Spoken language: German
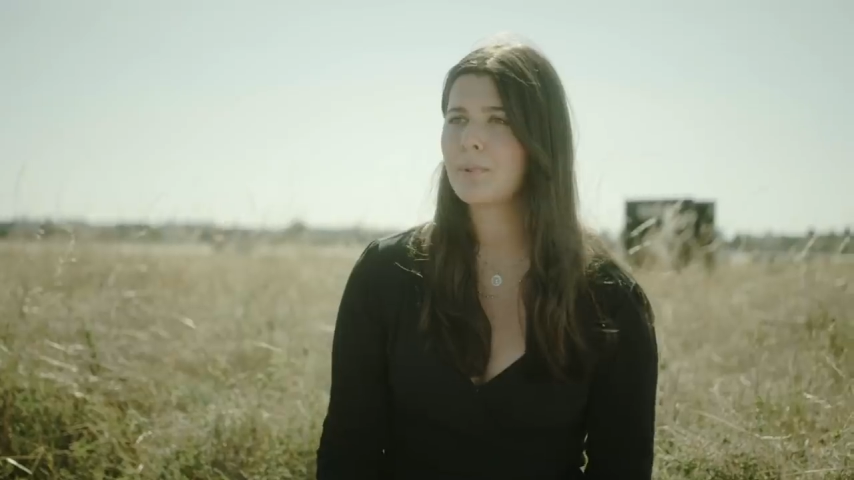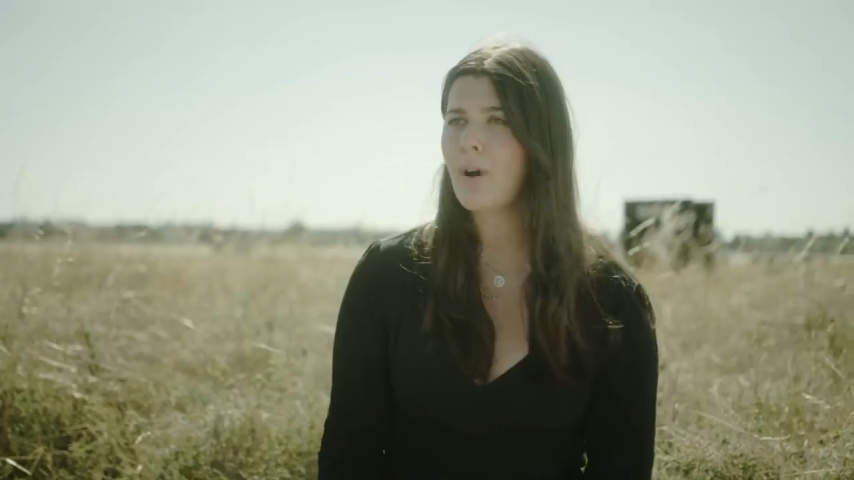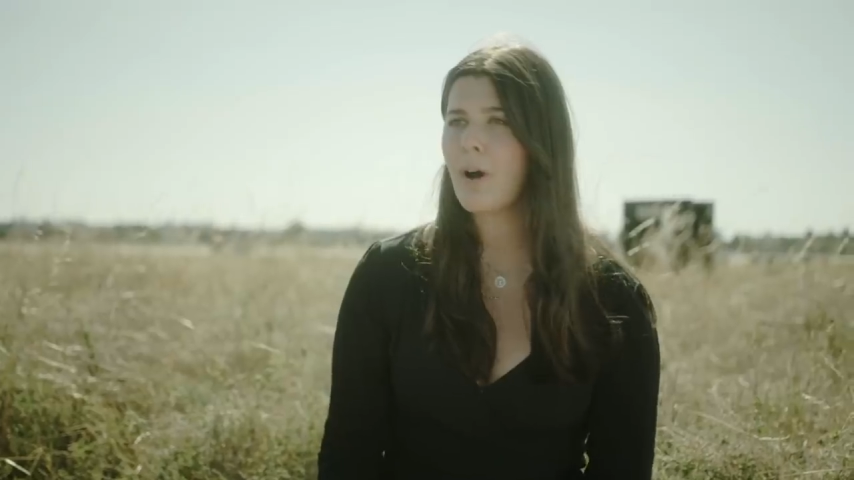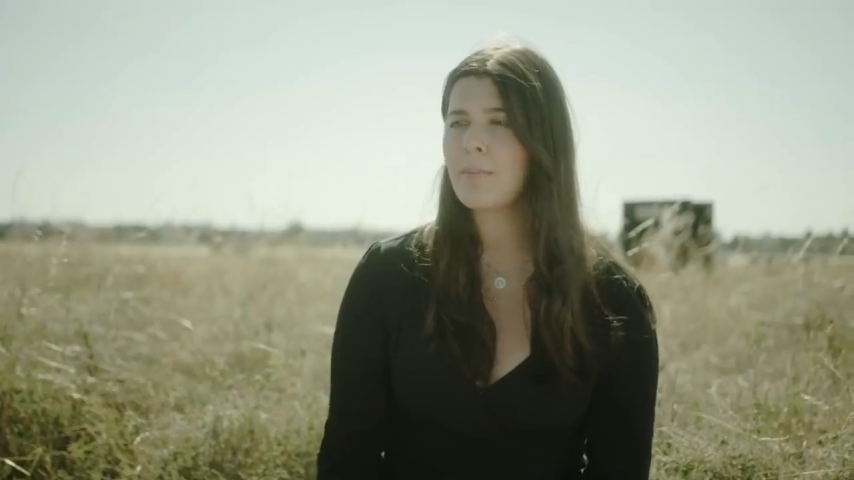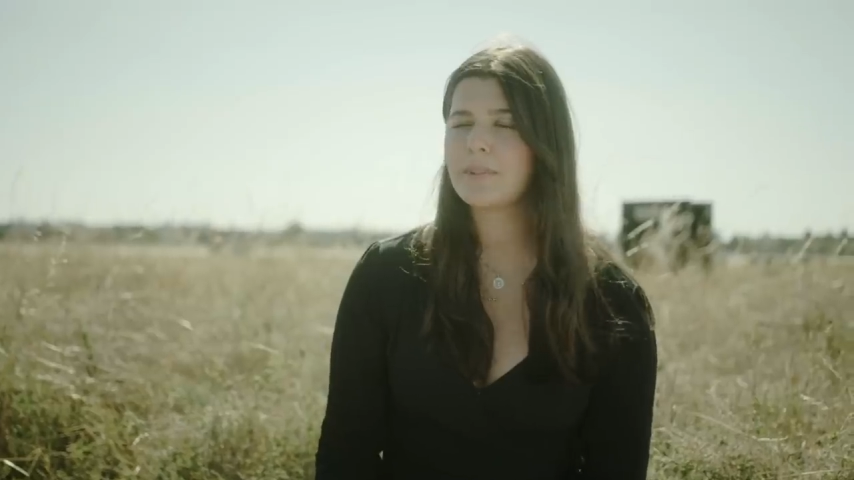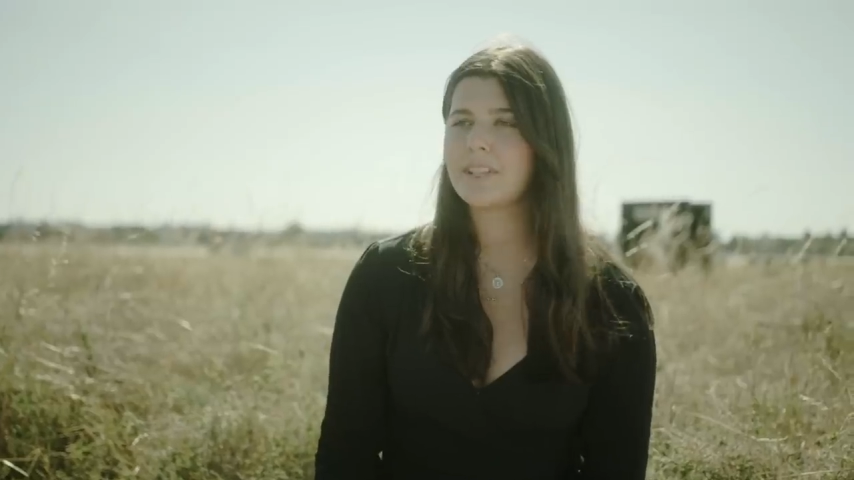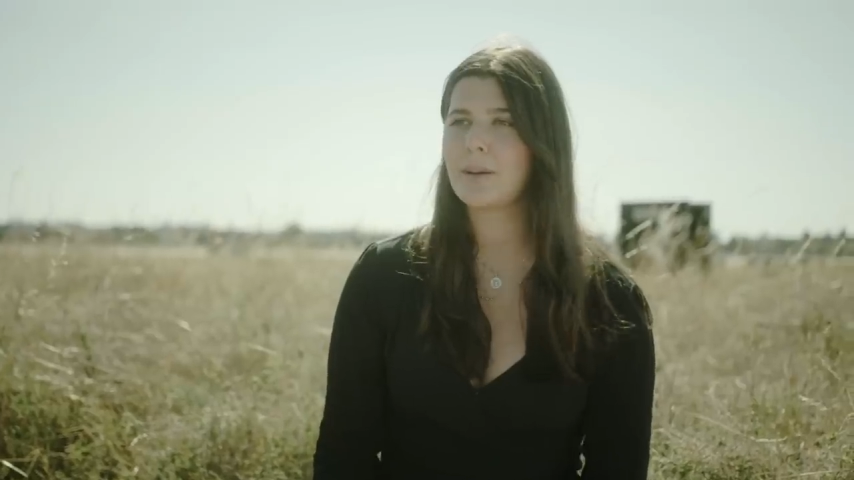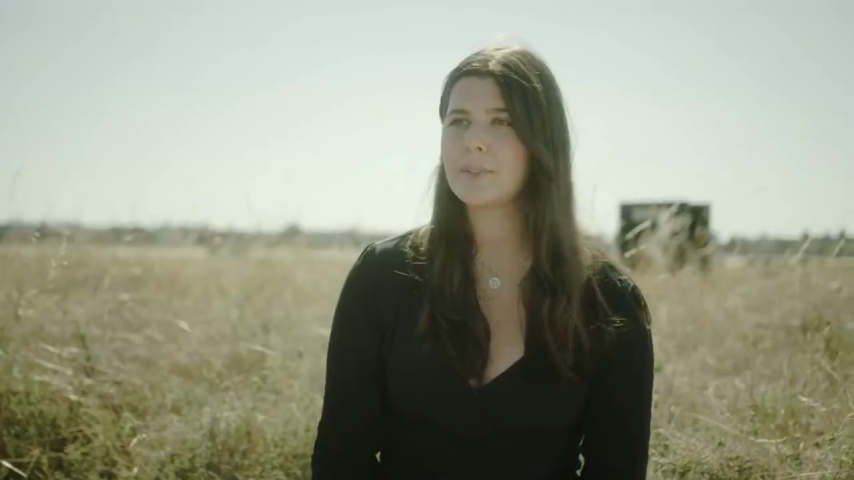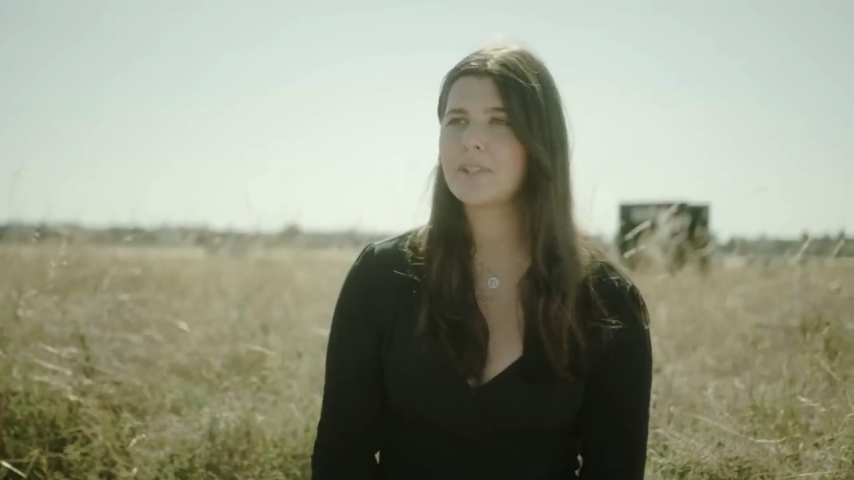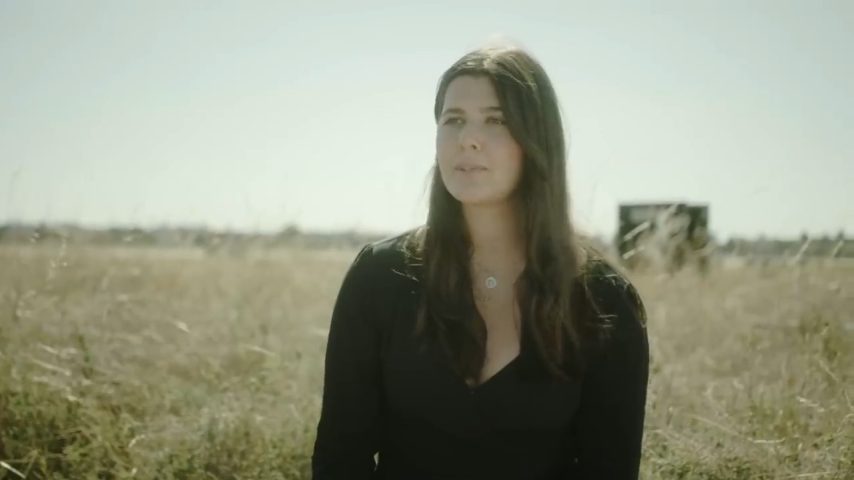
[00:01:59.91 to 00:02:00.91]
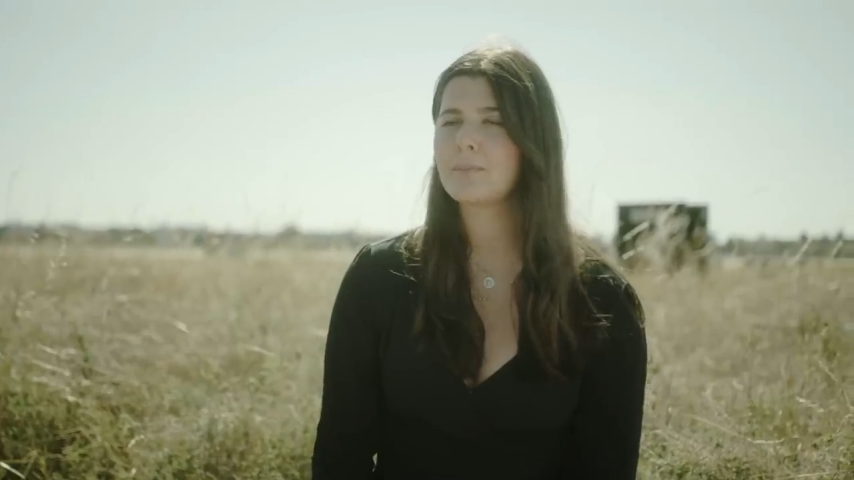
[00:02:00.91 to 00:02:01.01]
bekommen, bin damit zu